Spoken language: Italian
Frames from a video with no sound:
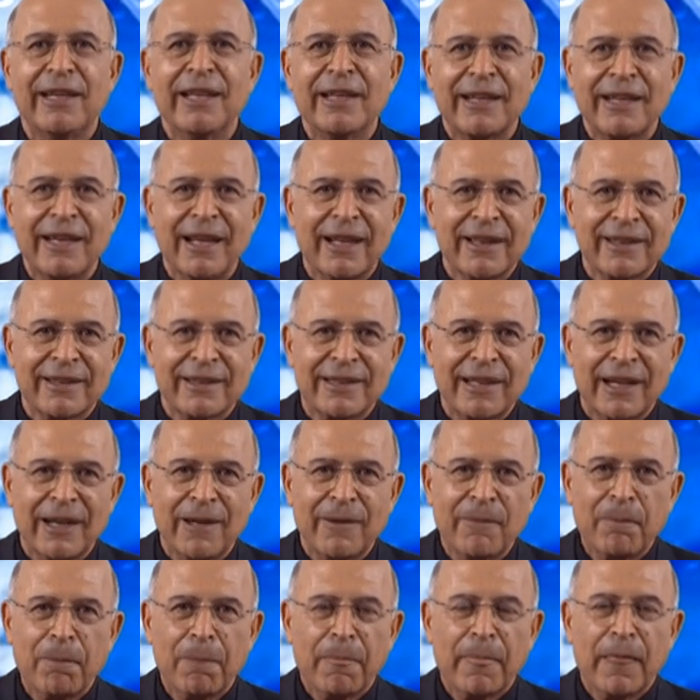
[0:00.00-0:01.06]
In
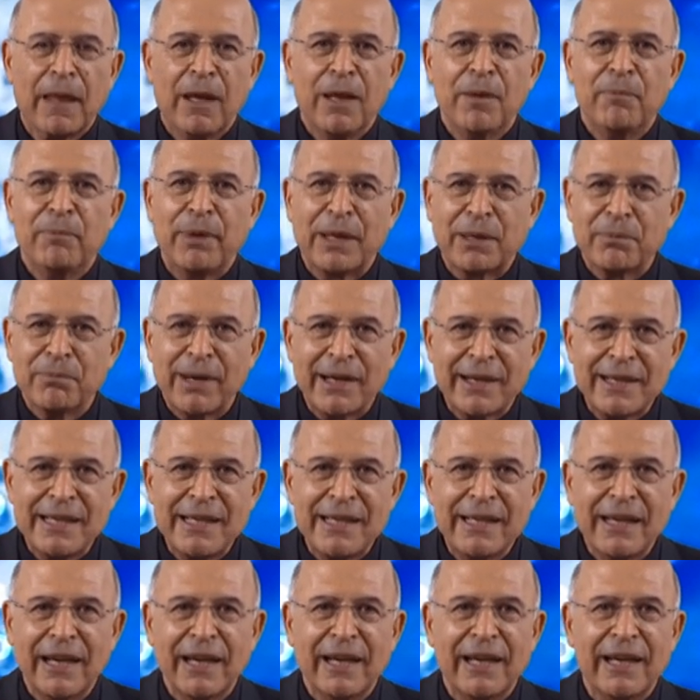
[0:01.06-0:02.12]
realtà per
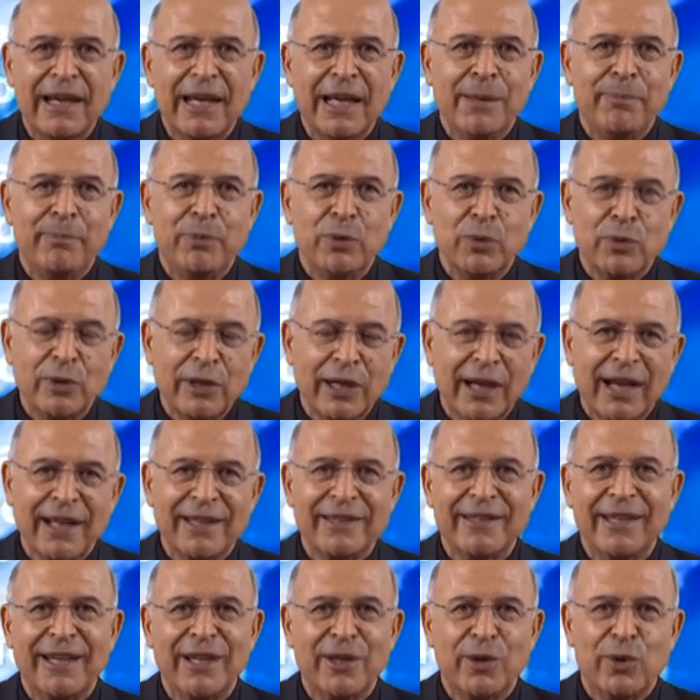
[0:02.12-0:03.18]
Maria è il più
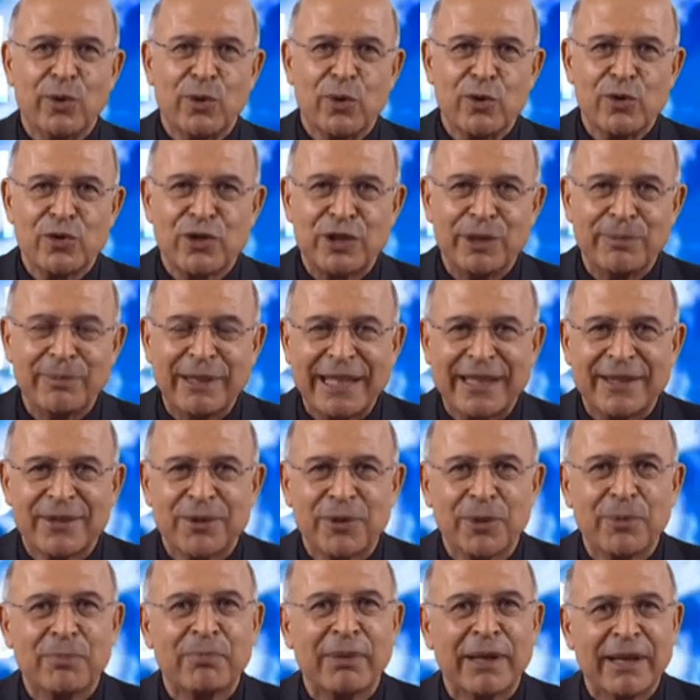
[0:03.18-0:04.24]
grande
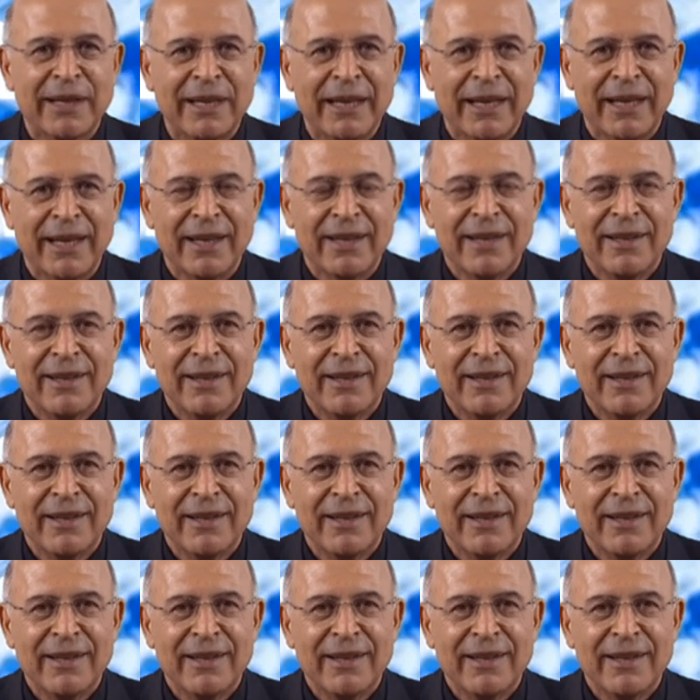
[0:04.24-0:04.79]
riconoscimento perché